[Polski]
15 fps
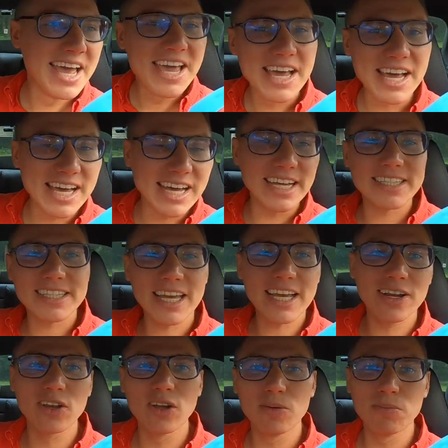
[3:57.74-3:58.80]
E, ten
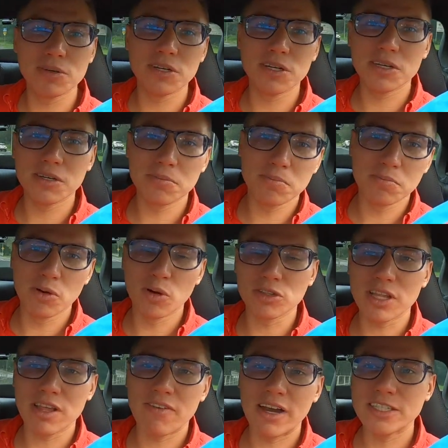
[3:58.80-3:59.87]
klub był o
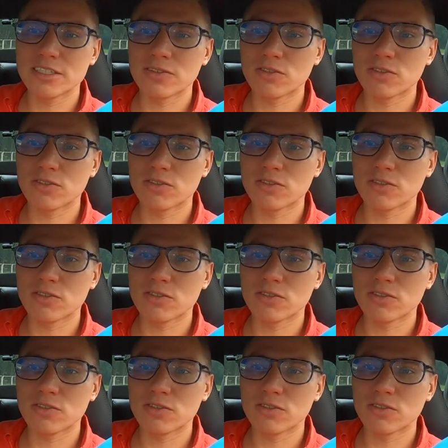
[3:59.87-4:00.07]
tyle fajny, że w